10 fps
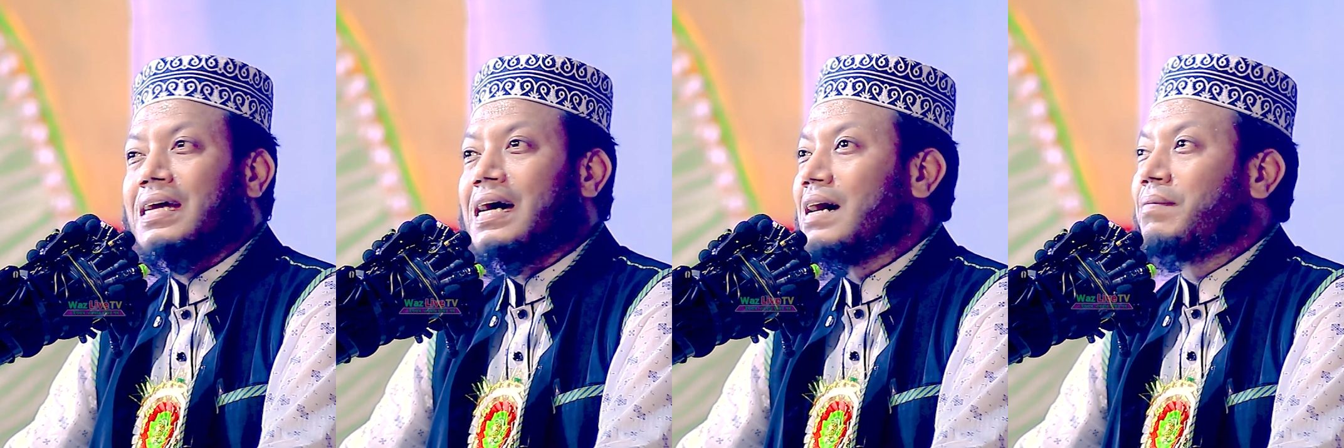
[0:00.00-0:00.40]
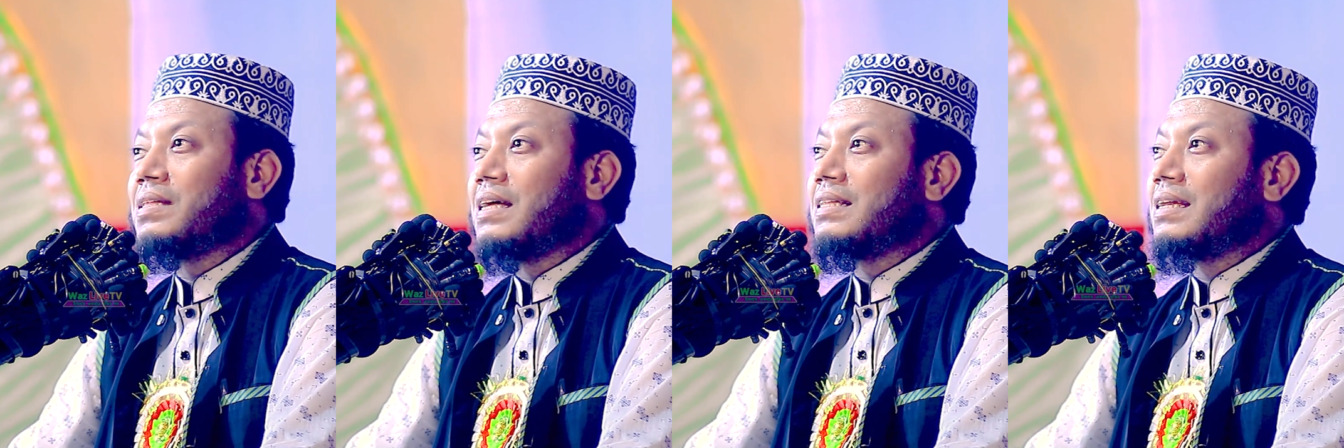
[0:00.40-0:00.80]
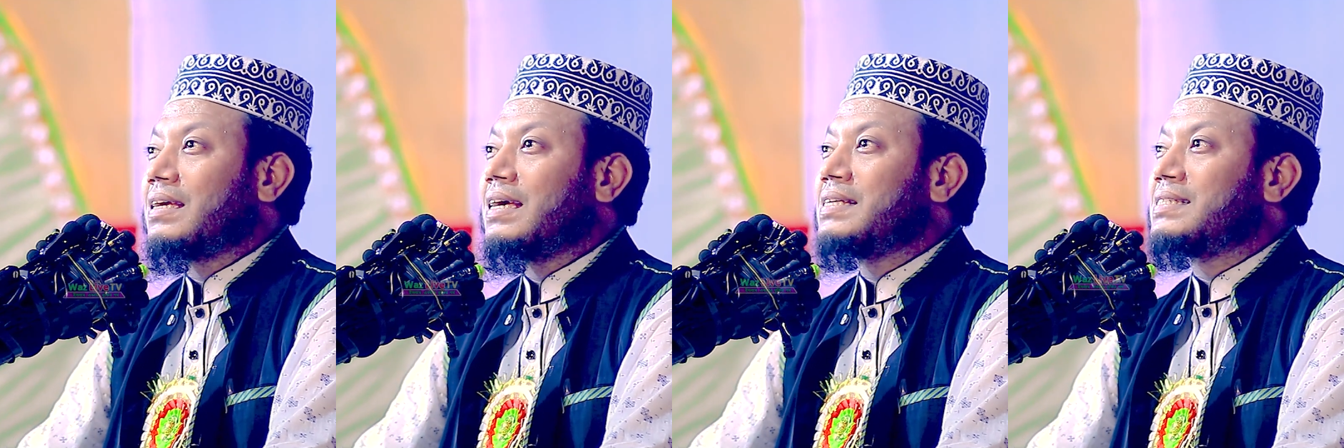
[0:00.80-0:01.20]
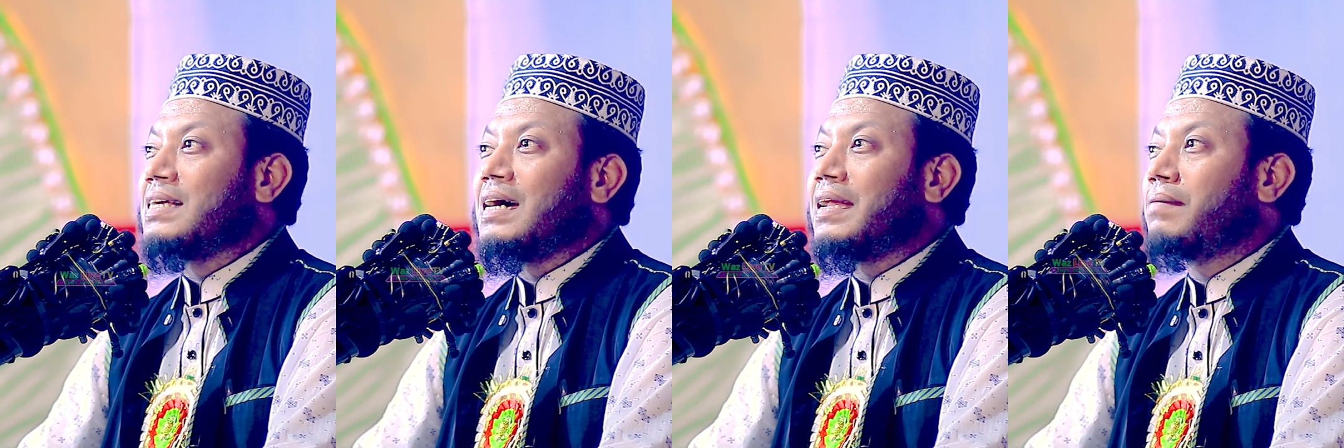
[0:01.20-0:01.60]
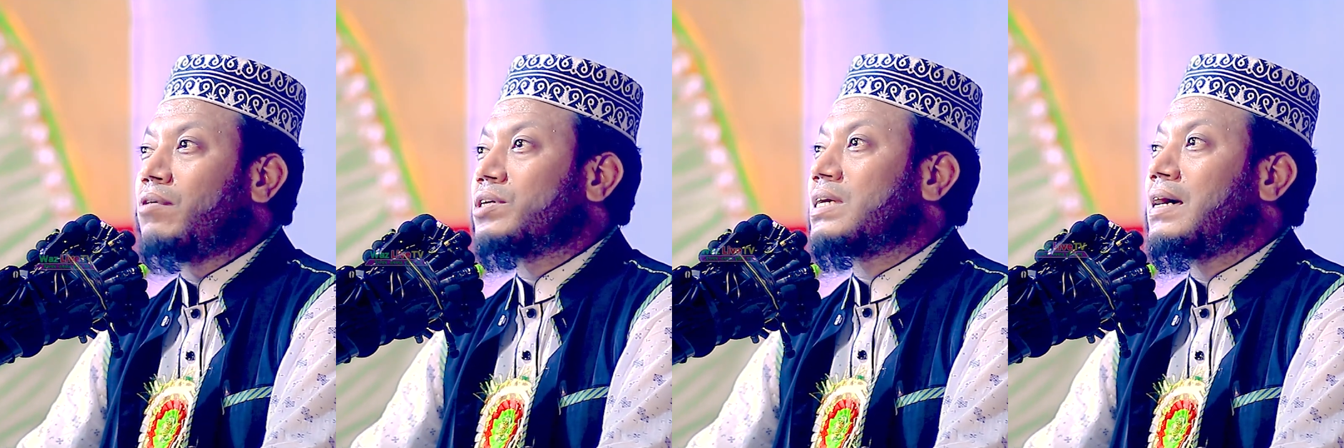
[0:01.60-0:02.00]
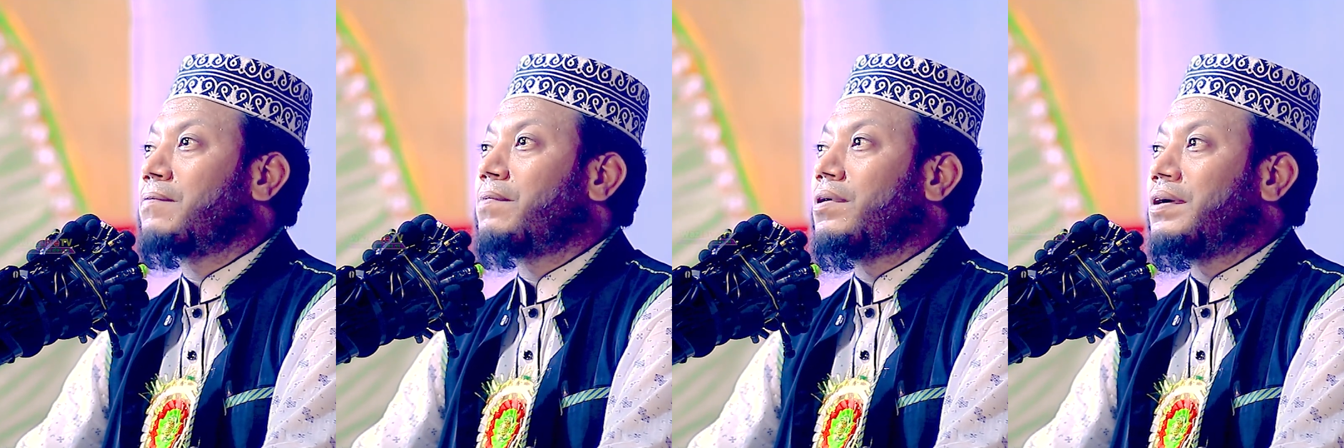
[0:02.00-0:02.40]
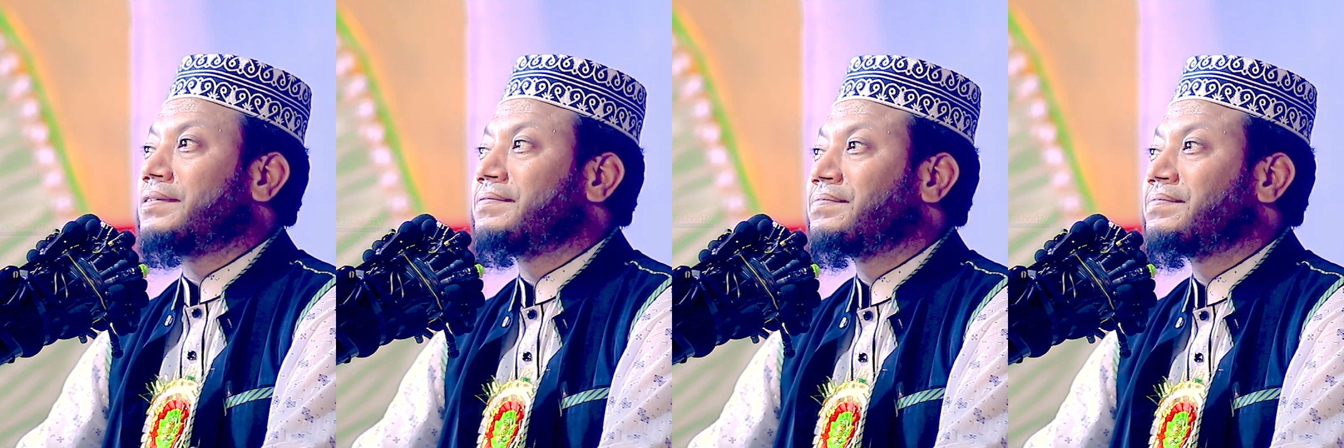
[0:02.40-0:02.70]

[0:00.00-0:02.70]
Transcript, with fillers: না আমি তাদেরকে এই চেয়ারে বসার পর